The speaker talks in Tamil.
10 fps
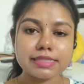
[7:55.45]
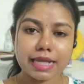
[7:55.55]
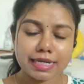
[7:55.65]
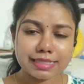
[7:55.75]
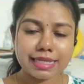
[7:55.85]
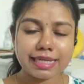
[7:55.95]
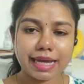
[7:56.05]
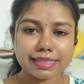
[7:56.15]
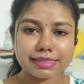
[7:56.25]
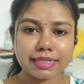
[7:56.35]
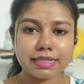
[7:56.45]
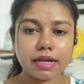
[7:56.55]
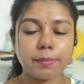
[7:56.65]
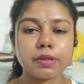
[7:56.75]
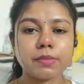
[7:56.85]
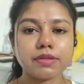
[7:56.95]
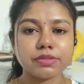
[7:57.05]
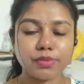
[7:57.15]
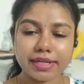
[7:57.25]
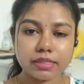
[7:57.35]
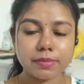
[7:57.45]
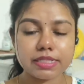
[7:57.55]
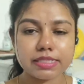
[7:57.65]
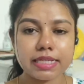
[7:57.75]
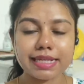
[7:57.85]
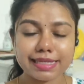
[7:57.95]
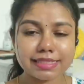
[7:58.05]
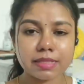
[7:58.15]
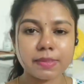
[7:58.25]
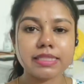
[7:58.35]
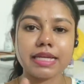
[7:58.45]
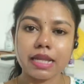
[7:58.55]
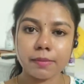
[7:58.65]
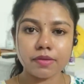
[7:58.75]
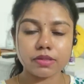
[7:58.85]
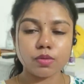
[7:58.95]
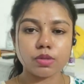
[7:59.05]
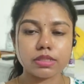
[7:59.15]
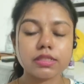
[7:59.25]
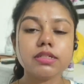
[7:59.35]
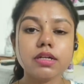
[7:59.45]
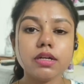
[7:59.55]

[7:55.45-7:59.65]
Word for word: சாலிசலிக் ஆசிட் அப்புறமா அந்த வைட்டமின் சி நைசன்மின் இது எல்லாமே வந்து உங்களுக்கு